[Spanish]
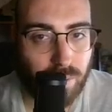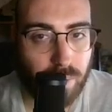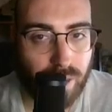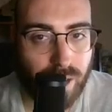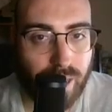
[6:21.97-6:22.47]

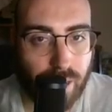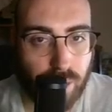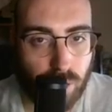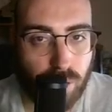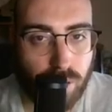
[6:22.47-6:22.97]
escena en la que
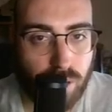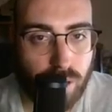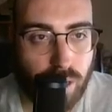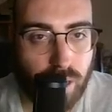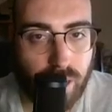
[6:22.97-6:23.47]
Zoro
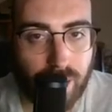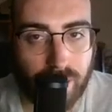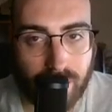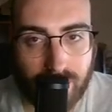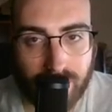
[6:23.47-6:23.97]

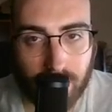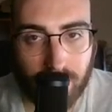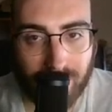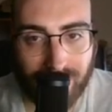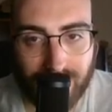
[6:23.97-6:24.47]
intenta escapar,
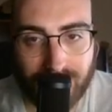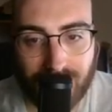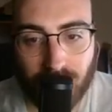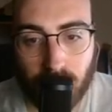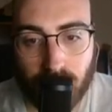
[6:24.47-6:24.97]
mirad que es el
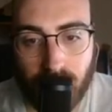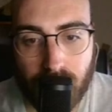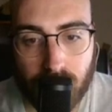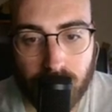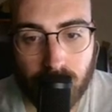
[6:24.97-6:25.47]
mismo
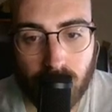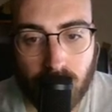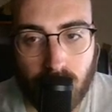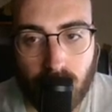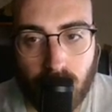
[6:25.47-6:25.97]
escenario.
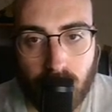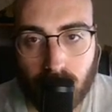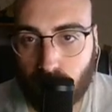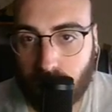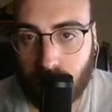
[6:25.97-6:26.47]

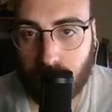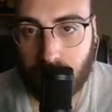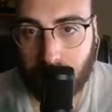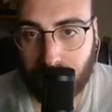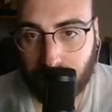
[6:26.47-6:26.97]
Eso en el
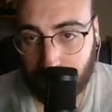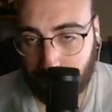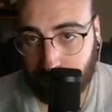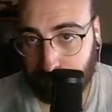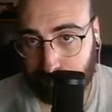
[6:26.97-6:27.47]
anime
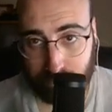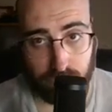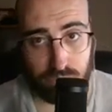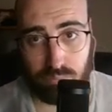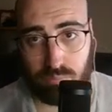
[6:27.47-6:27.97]

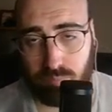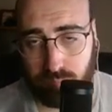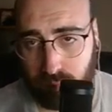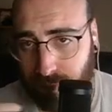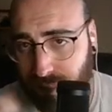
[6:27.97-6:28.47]

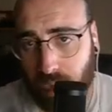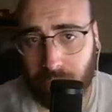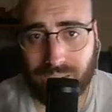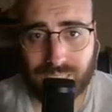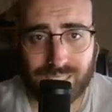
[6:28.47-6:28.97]
y en el
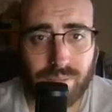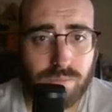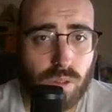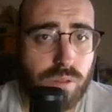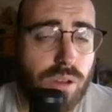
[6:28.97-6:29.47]
manga está.
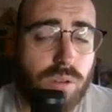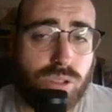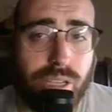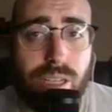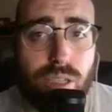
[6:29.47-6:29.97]
Entonces yo no
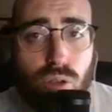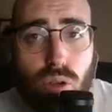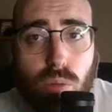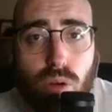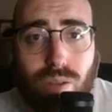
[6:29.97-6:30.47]
sé eso
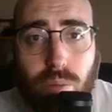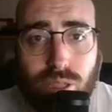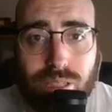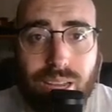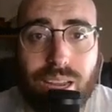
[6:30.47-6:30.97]
cómo lo vamos a
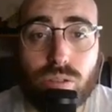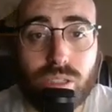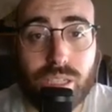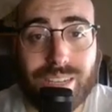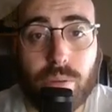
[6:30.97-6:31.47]
encajar, no sé si
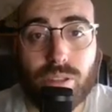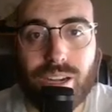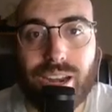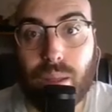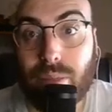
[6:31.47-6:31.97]
es que vamos a
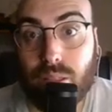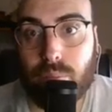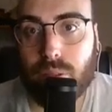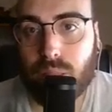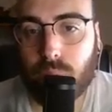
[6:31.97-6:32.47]
tener a Nami desde el
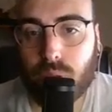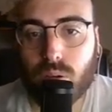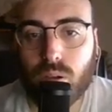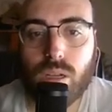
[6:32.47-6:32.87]
principio